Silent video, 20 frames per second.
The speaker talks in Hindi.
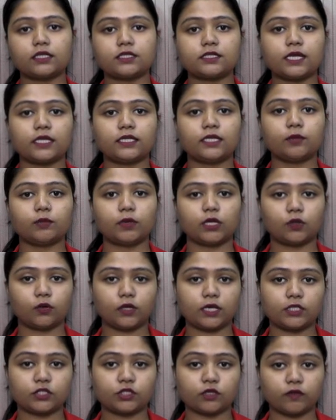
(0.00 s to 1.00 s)
अर्धसैनिक बलों
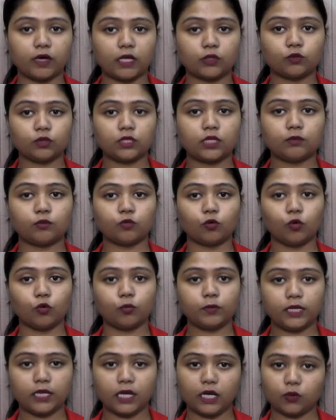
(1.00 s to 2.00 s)
के जवानों की
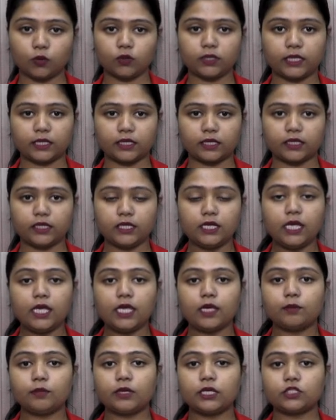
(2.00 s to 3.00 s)
भूमिका को लेकर
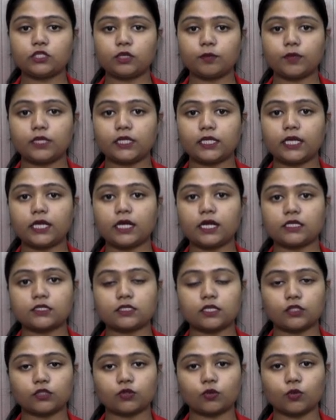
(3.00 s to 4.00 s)
बीजेपी ने
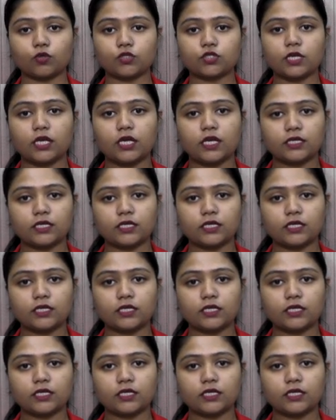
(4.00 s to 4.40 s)
असंतोष